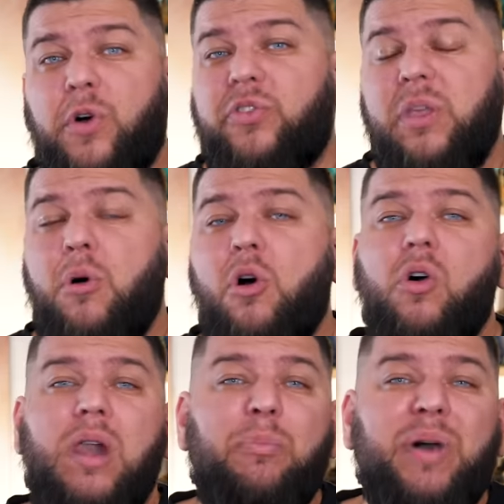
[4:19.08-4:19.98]

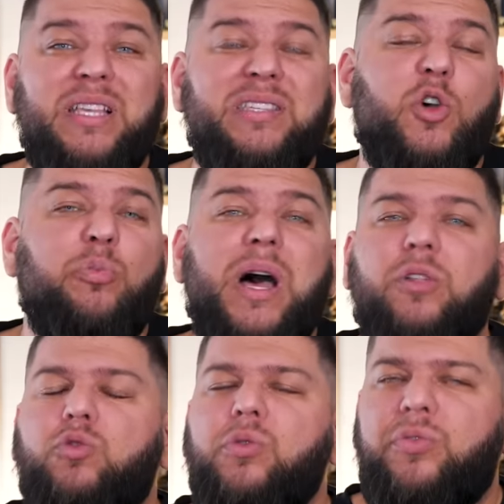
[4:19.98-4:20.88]
Forcément, la presse
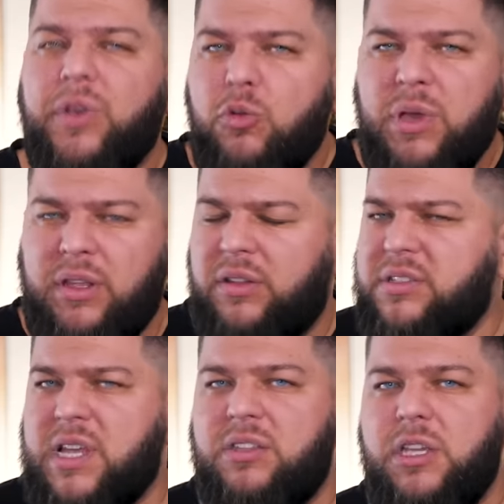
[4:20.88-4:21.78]
s'empare du phénomène.
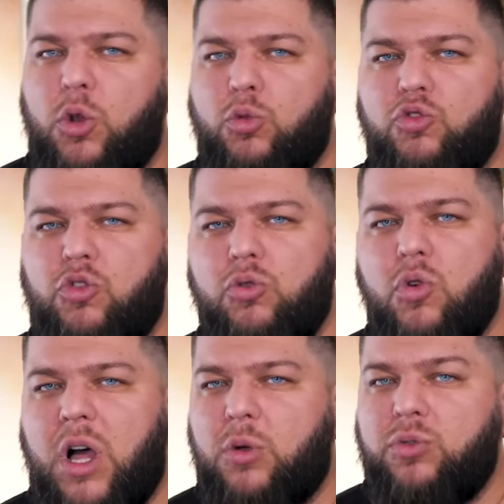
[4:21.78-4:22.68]
Des articles de
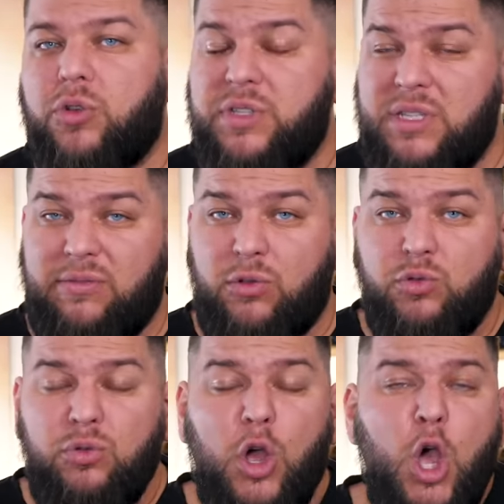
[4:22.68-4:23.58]
journaux racontant ses
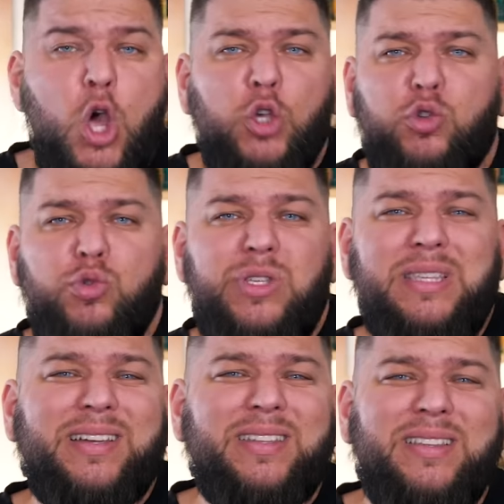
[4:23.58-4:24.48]
aventures
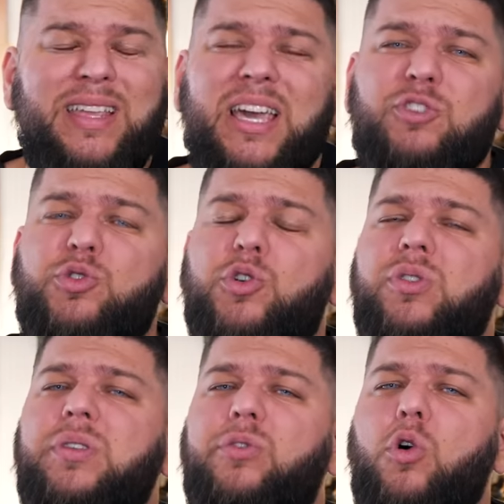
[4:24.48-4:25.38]
suscitent un intérêt
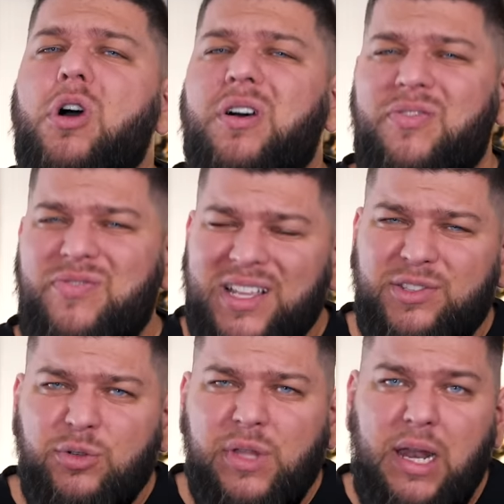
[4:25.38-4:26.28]
jusqu'au niveau
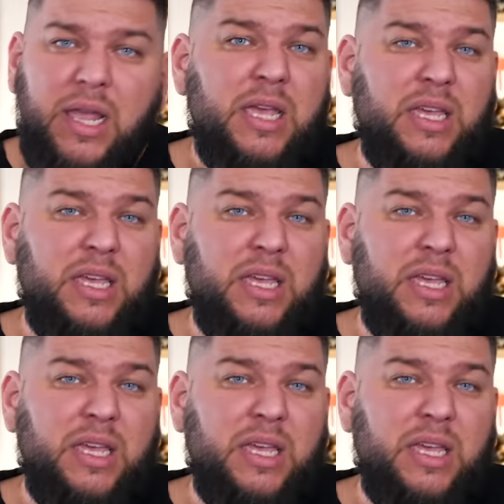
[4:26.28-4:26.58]
national.